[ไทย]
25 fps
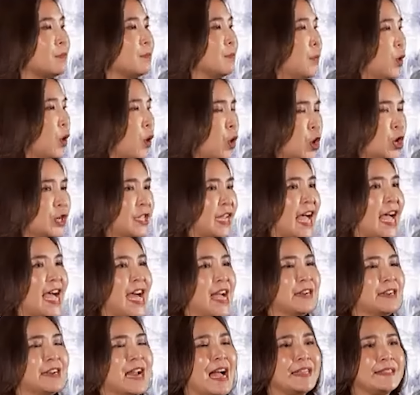ผู้แทน
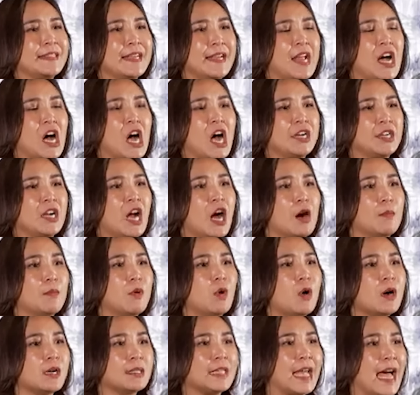ราษฎรของพ
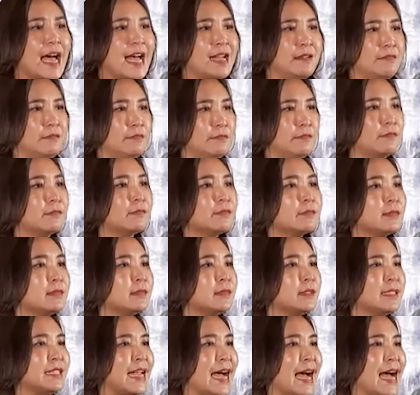วกท่าน
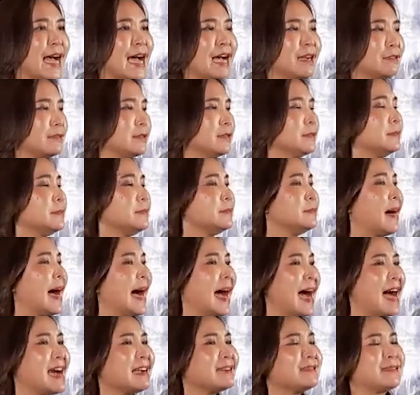จาก
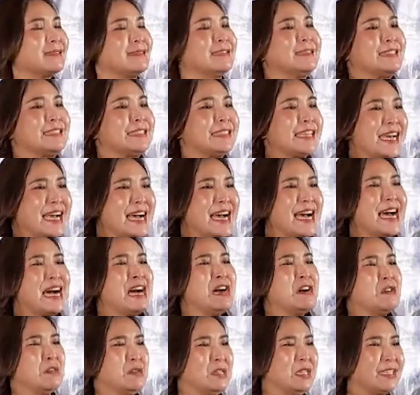พักก้า
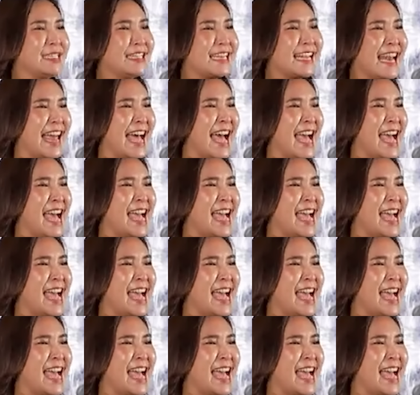วไกล